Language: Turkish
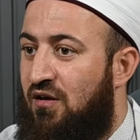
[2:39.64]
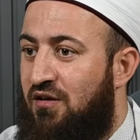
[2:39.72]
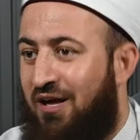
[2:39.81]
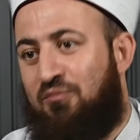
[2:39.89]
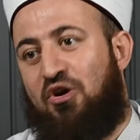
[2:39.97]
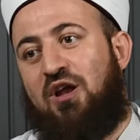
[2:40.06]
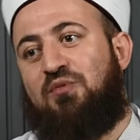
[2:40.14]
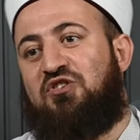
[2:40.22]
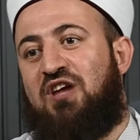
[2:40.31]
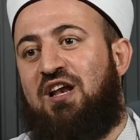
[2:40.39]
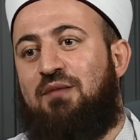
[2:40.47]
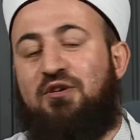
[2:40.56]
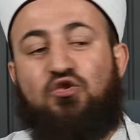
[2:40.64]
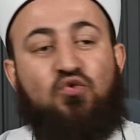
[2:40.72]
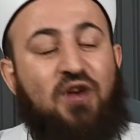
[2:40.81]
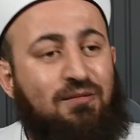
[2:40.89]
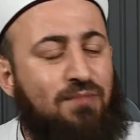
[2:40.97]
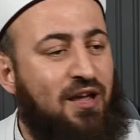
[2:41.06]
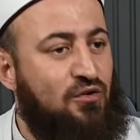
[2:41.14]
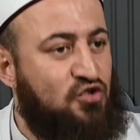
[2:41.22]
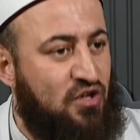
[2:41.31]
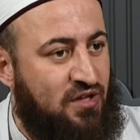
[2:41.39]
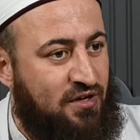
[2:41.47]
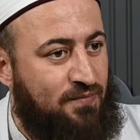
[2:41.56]
Ya böyle bir şeyle meşgul etmeyin
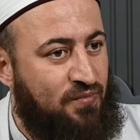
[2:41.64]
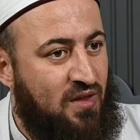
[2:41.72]
hocalar.